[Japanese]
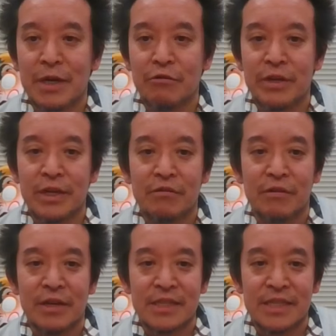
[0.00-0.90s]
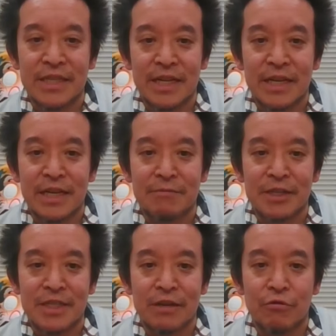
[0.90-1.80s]
を下すいただき
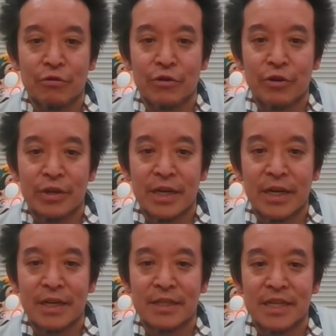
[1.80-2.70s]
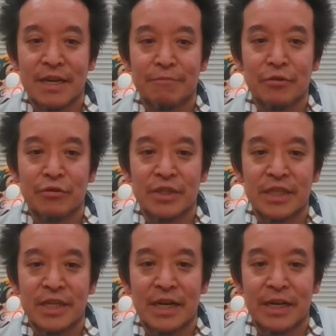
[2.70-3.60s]
まして心より感謝申
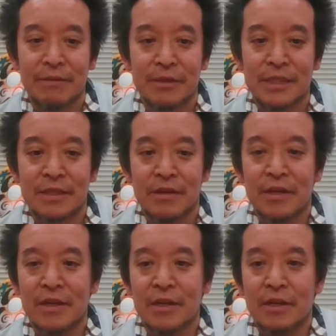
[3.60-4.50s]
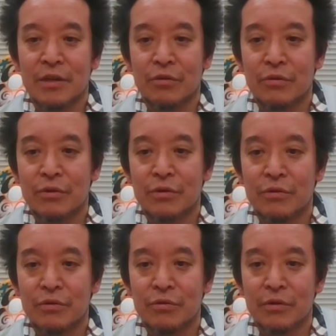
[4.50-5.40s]
し上げます。とい
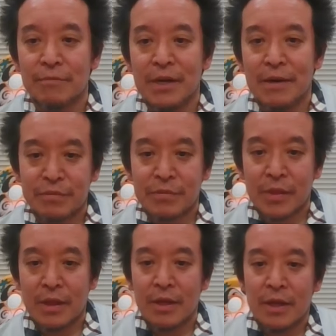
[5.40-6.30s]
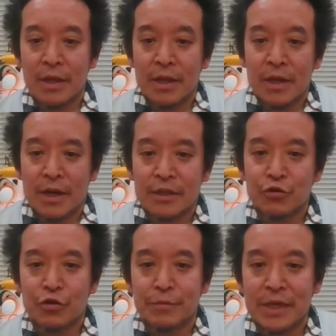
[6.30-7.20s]
うことで、まあ、あ、
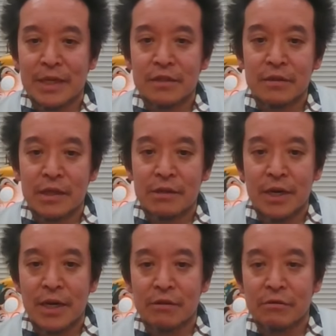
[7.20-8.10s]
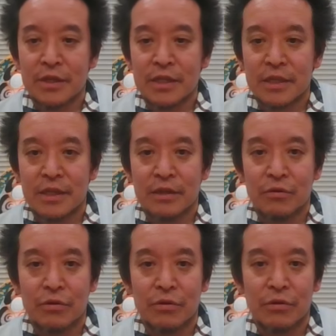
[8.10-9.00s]
ちょっとまだ続きはあるんですけれ
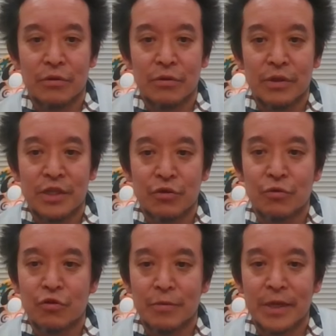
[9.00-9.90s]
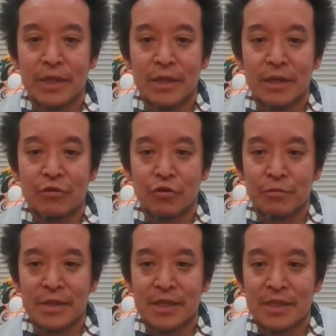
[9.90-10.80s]
ど、一応ここまでね、と
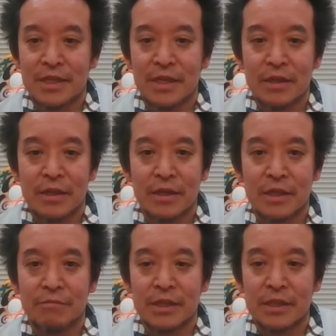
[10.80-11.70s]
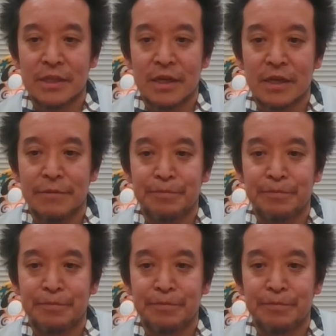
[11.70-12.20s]
どめさせていただきます。はい。